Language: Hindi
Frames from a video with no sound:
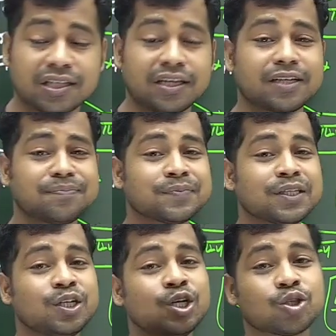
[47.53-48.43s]
चलती है
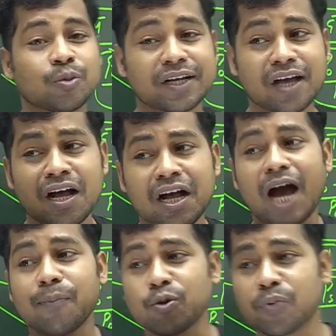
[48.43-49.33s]
तो बेटा
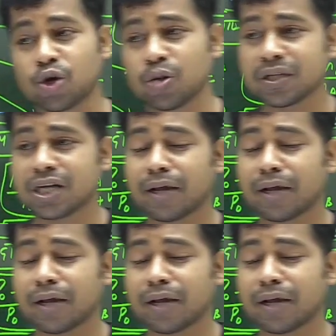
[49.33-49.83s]
आप लोग बिल्कुल मत